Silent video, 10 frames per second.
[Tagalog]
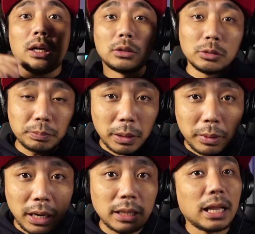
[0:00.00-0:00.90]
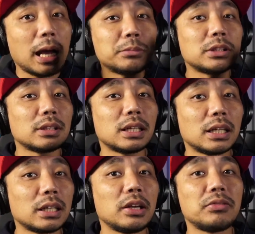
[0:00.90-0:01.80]
Ganun pa man, I'm still
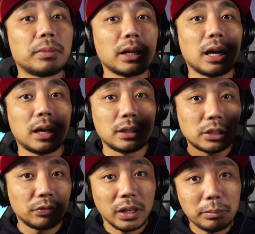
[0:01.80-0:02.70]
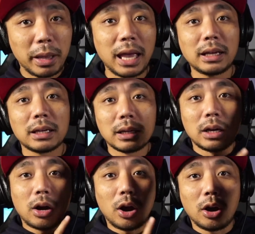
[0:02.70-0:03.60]
gonna give my honest feedback
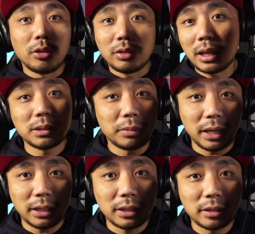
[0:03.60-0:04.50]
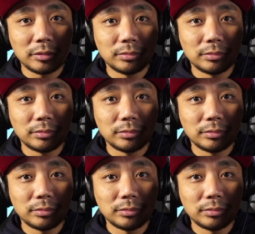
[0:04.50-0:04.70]
on this mic.